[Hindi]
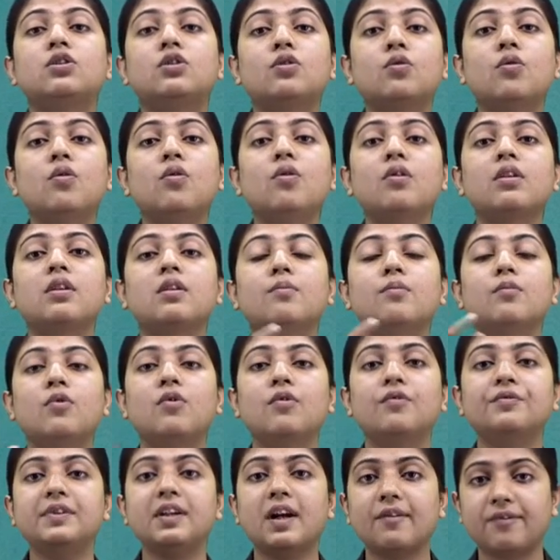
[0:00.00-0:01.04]
टू
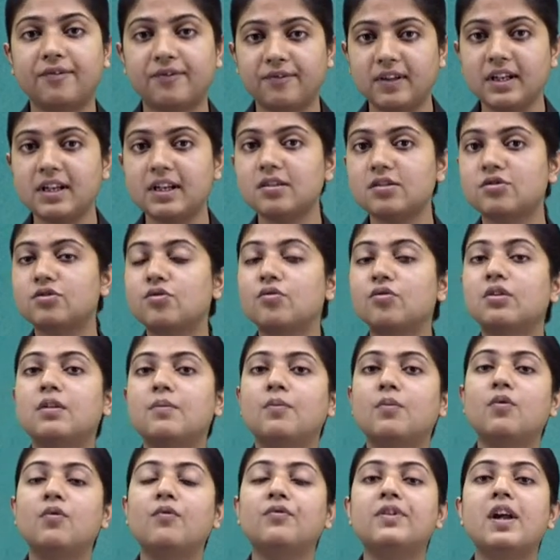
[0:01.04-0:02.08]
रिमूव द फ्लीज टू
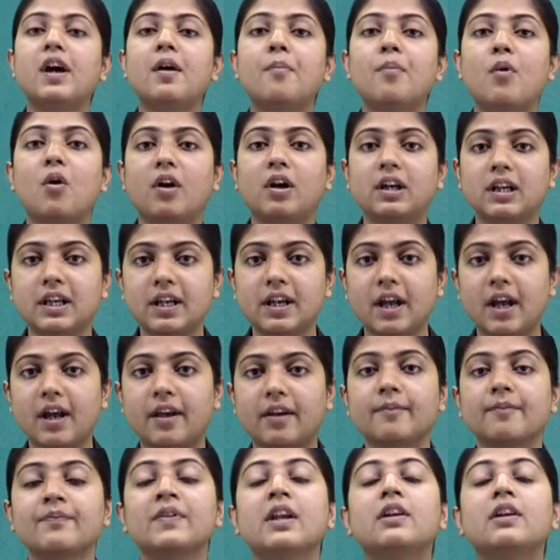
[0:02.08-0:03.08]
रिमूव द बॉडी है